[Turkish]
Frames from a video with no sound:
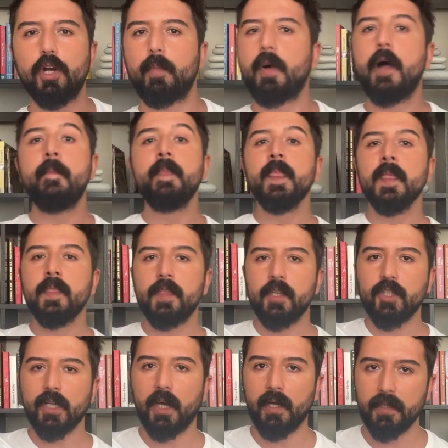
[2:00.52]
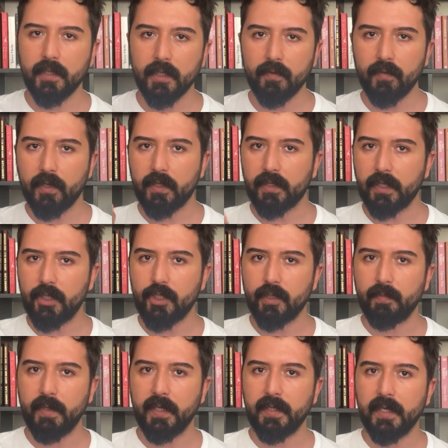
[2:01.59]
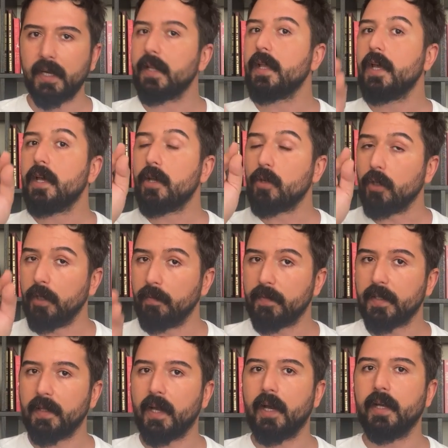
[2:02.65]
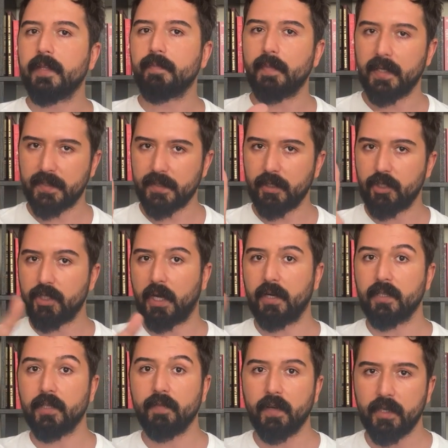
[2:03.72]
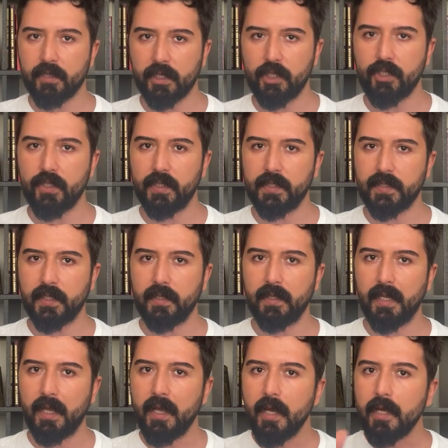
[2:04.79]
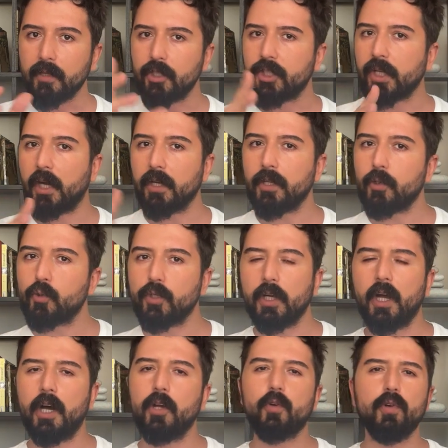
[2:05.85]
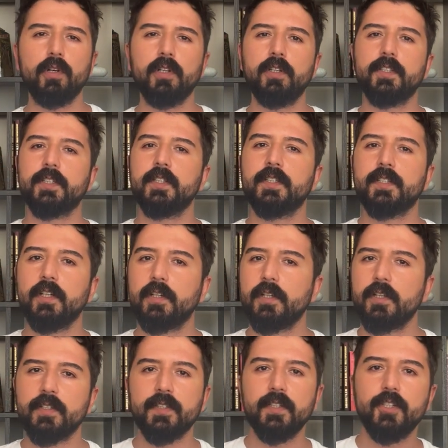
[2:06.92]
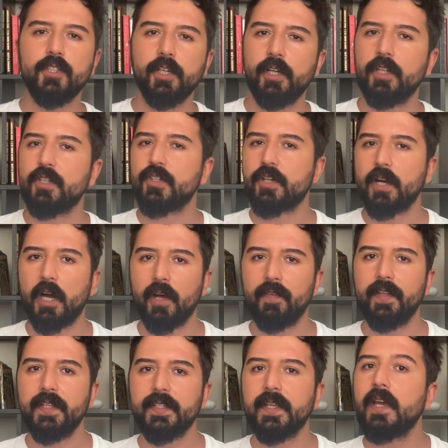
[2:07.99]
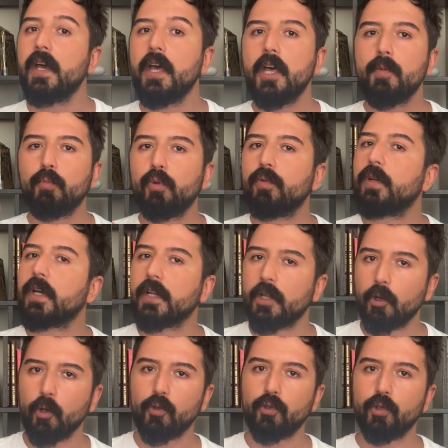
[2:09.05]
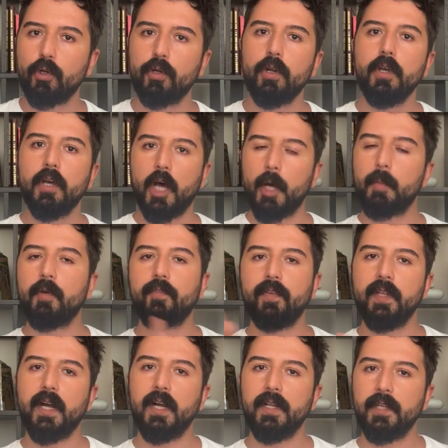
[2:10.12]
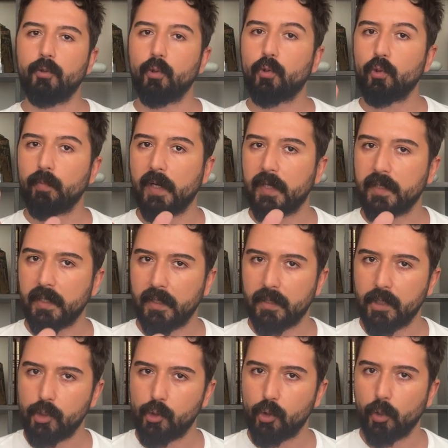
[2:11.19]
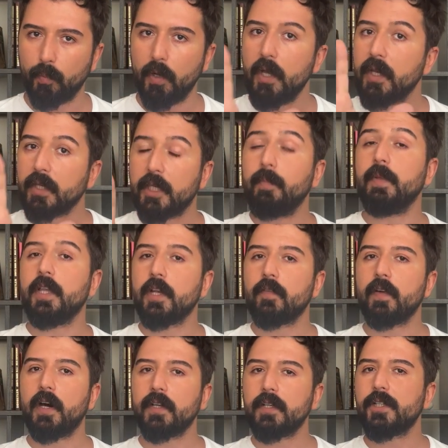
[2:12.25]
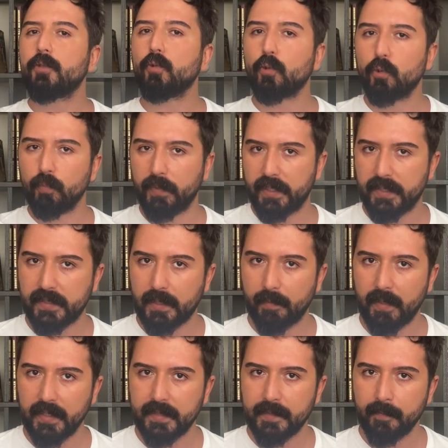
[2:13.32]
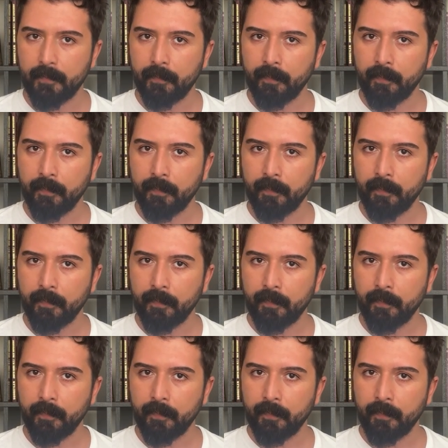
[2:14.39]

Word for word: ama dışarıda da vakit geçirmekten imtina etmez. Dışarıda da vakit geçirir seninle. Dışarıda güzel alkol alırsınız, takılırsınız, çayınızı, kahvenizi bunlara da götürür. Ama finalde dokunmaktan kaçıyorum. Kimileri vardır hiç dokunmak istemez.